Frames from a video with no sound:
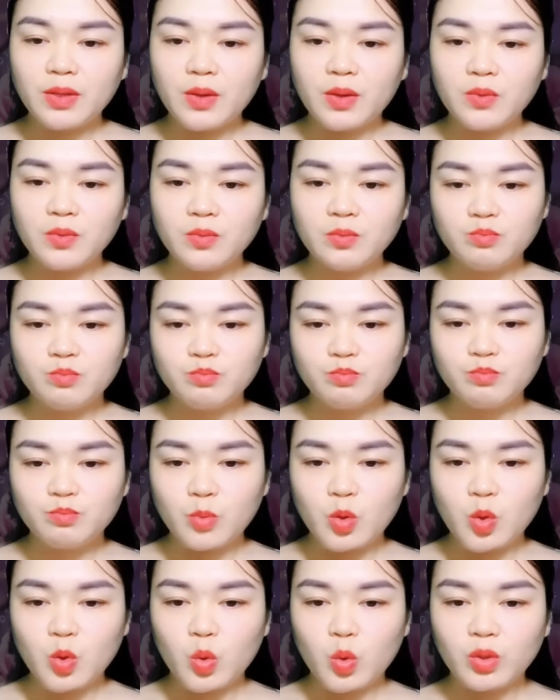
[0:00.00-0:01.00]
với Giang Yến
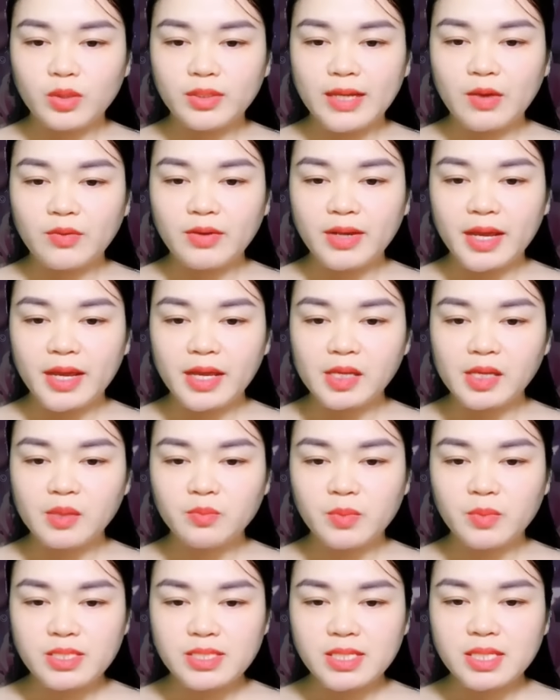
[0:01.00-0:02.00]
cùng anh lớn lên bên
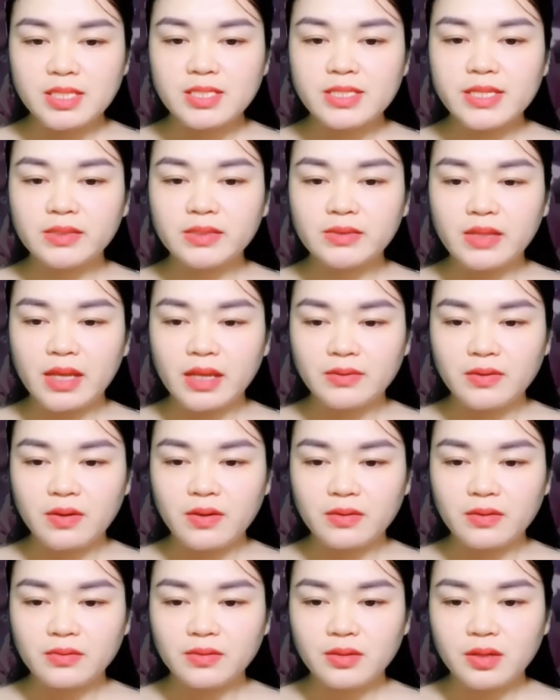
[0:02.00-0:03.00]
nhau, đồng
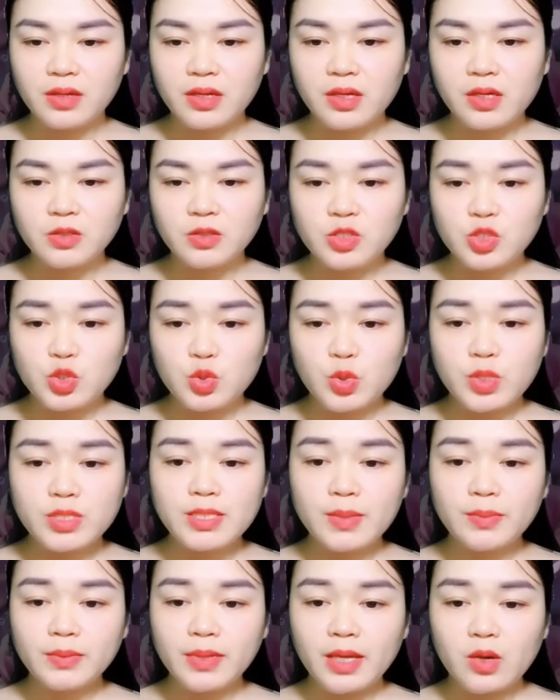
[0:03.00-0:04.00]
thời nội tâm lại cảm thấy
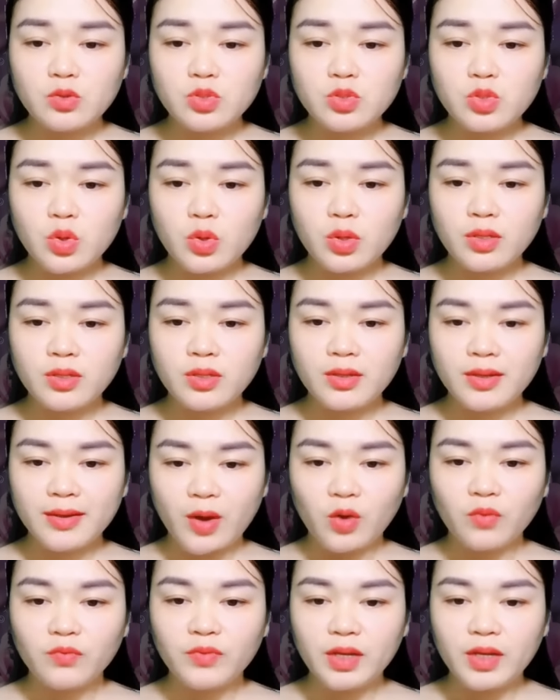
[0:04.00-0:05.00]
xấu hổ vì
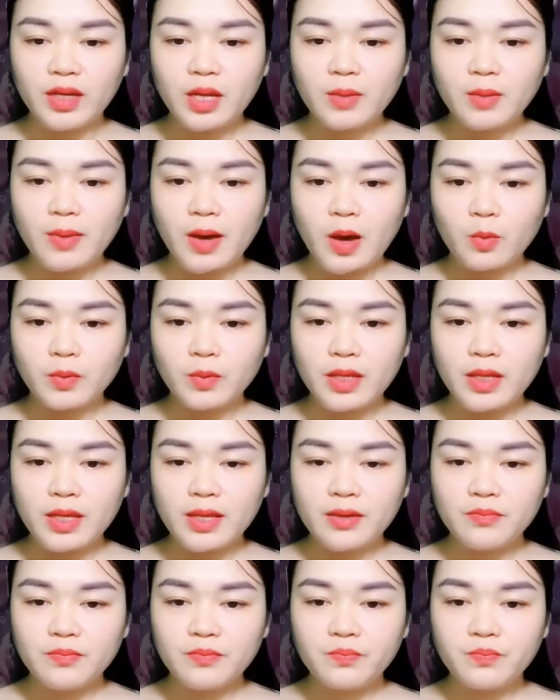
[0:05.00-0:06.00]
sự ghen tị của
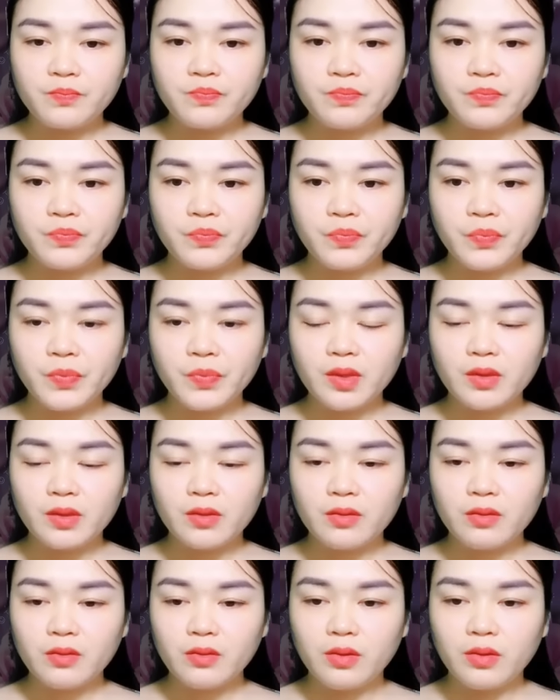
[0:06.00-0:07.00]
mình.
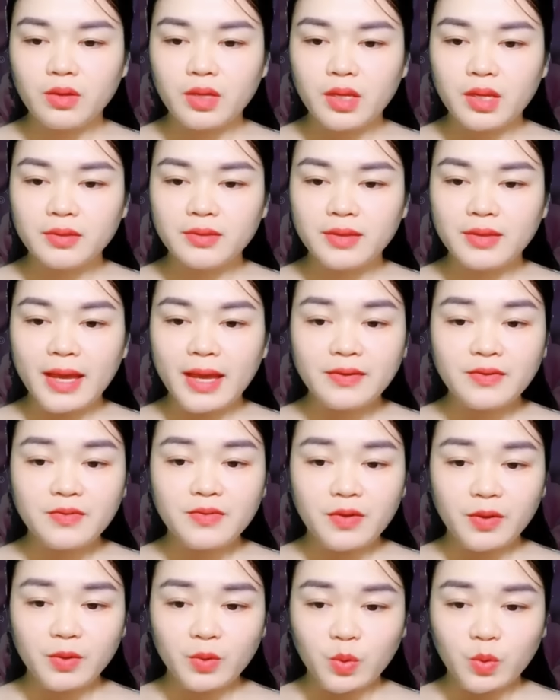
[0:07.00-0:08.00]
Từ Sở Vân,
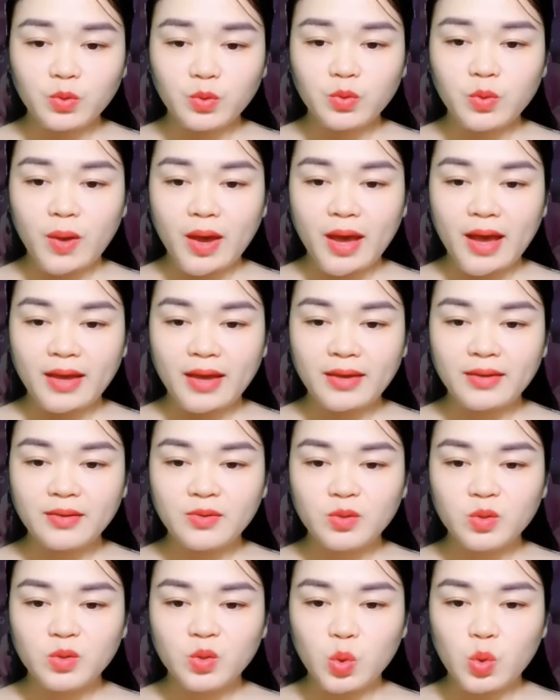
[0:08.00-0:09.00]
mày có tốt đẹp gì
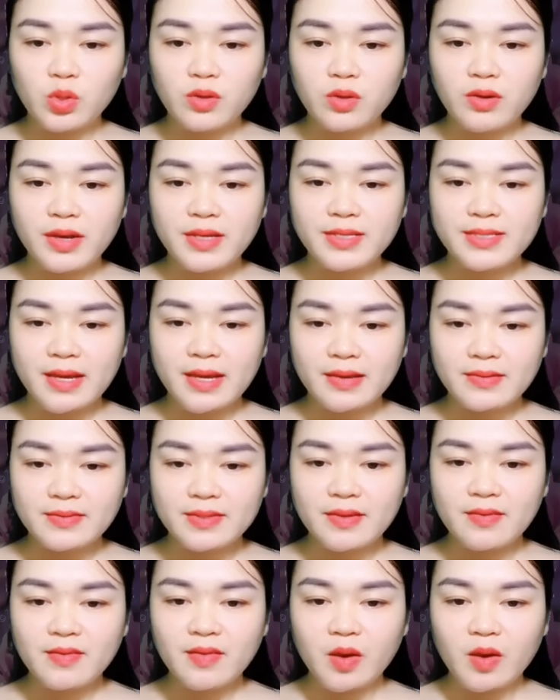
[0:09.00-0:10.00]
đâu, sao
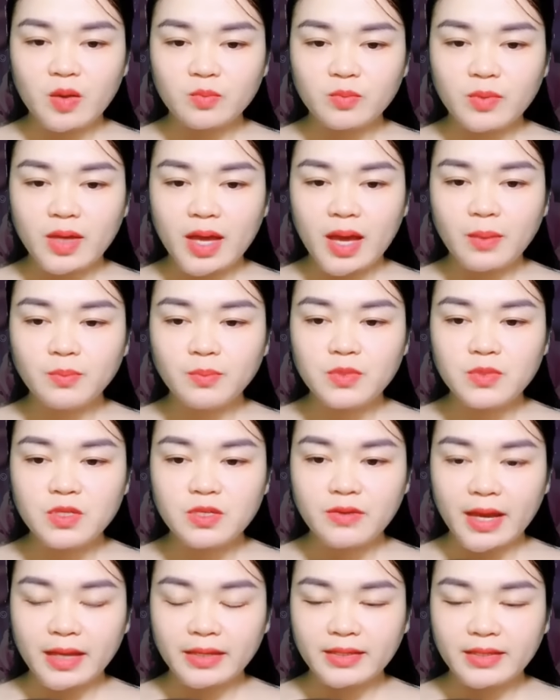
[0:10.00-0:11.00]
còn dám sinh lòng ghen tị
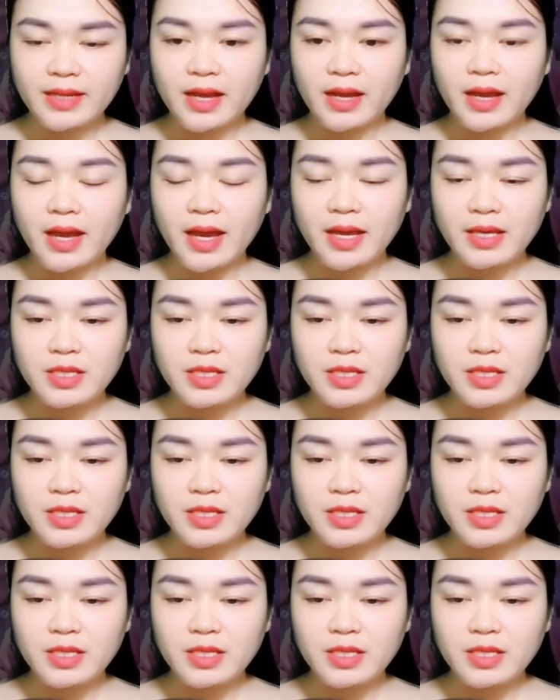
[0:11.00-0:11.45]
cơ chứ?